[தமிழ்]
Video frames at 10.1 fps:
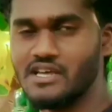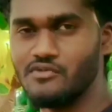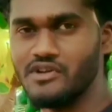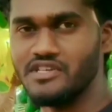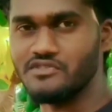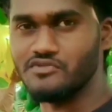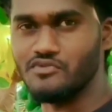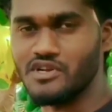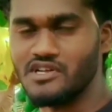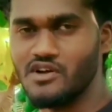இந்த கோ எடிஷன்
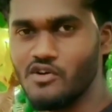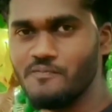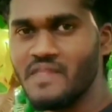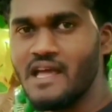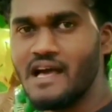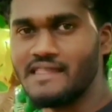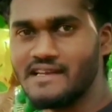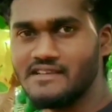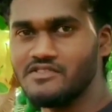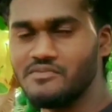வந்து ஒர்க் ஆகும்
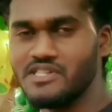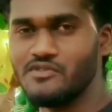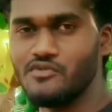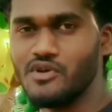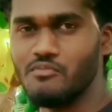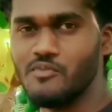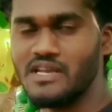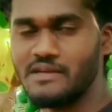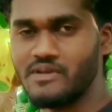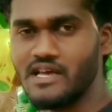அதனால் வந்து பார்த்தீங்கன்னா உங்கள்
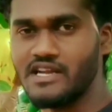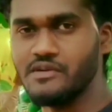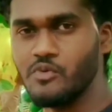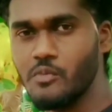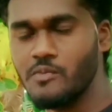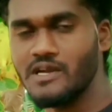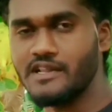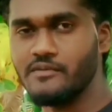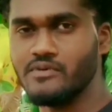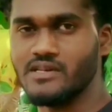மொபைலில் இப்போ நான் ரெண்டு மூணு
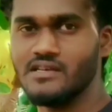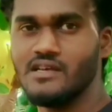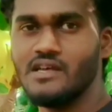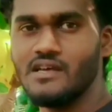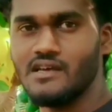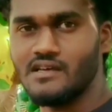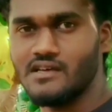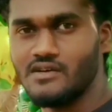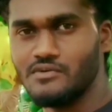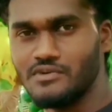மொபைலில் ட்ரை பண்ணேன்
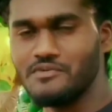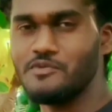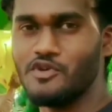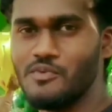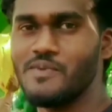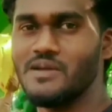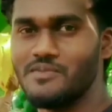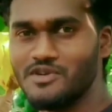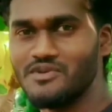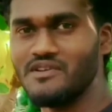ஒரு ஒரு
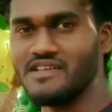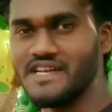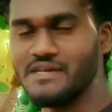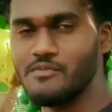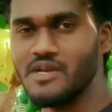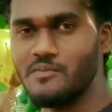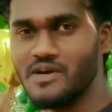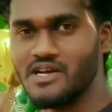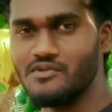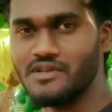மொபைலில் மட்டும் ஒர்க் ஆகல ரெண்டு
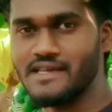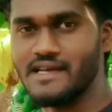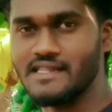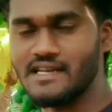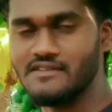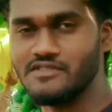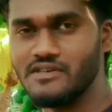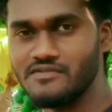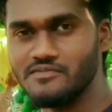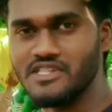மொபைலில் பக்கா ஒர்க்கிங் அதனால்
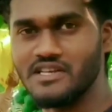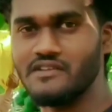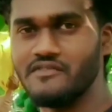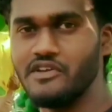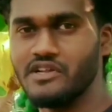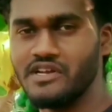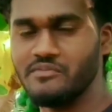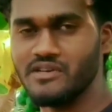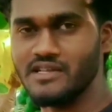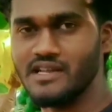வந்து வந்து பார்த்தீங்கன்னா நான் வீடியோ
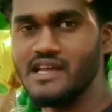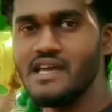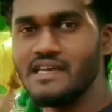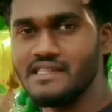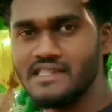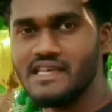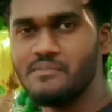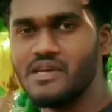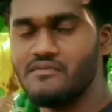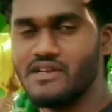ரெடி பண்ணுறேன் இந்த
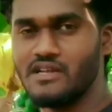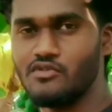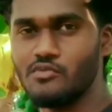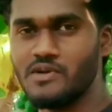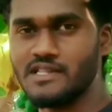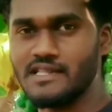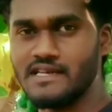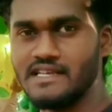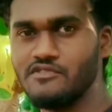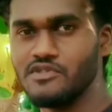ஏபிகே ஃபைல் டவுன்லோட்
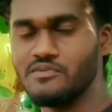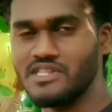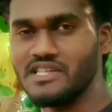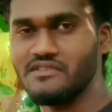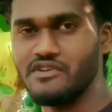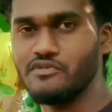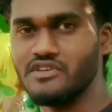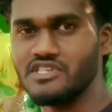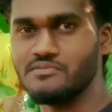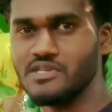பண்ணுறதான லிங்க் வந்து பார்த்தீங்கன்னா இந்த வீடியோ
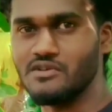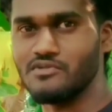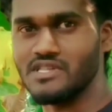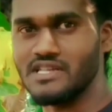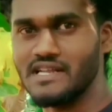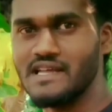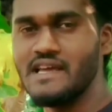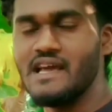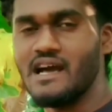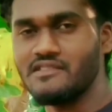ஒரு டிஸ்கிரிப்ஷனில் கொடுத்துருக்கிறேன்
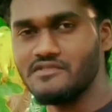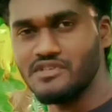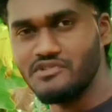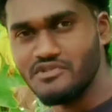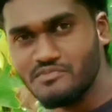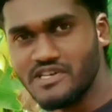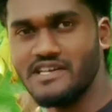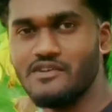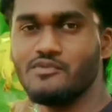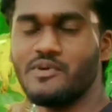அதை வந்து நீ யூஸ்
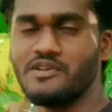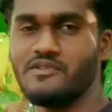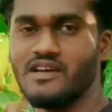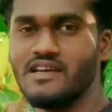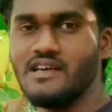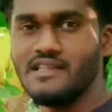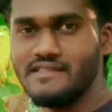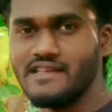பண்ணி டவுன்லோட் பண்ணிக்கோங்க